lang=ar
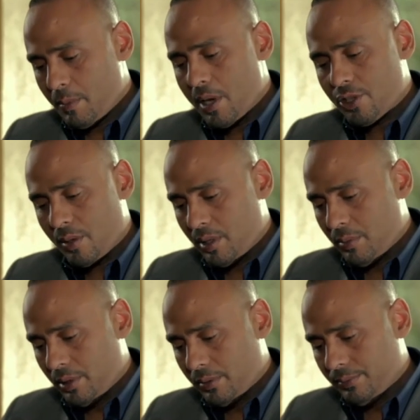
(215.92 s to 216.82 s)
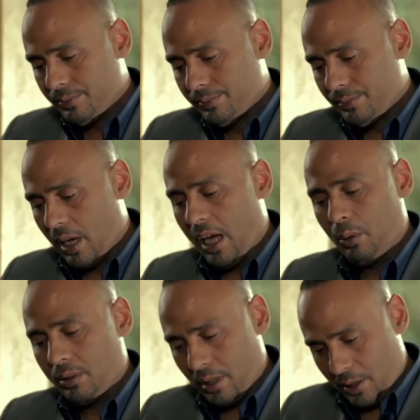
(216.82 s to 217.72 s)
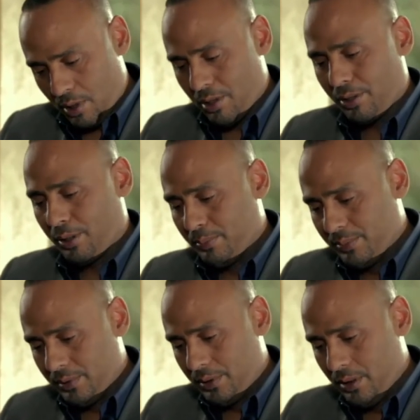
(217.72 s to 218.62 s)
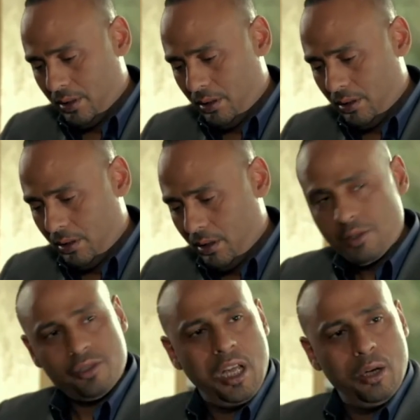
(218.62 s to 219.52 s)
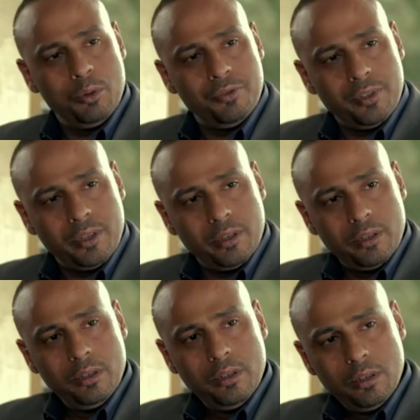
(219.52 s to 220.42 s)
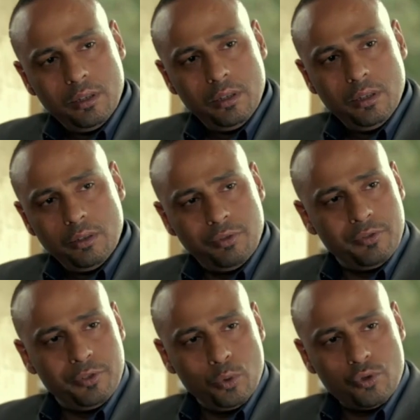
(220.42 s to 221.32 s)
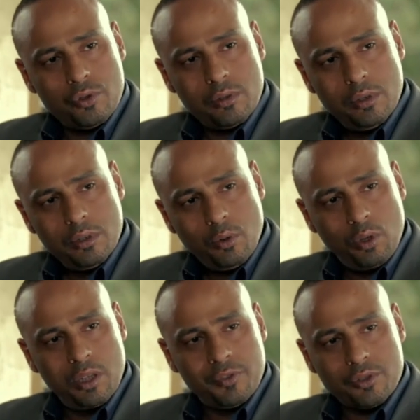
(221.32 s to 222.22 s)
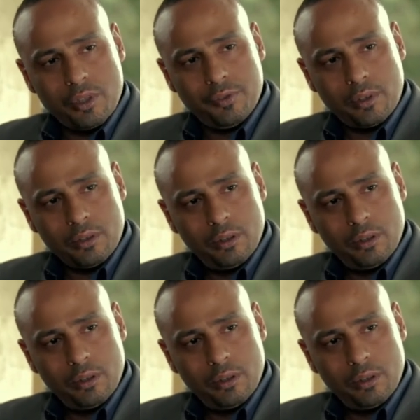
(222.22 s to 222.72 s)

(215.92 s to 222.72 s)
يا شميمي هحاول تاني واجرب بس هحاول في ايه في الفلوس ولا في السفر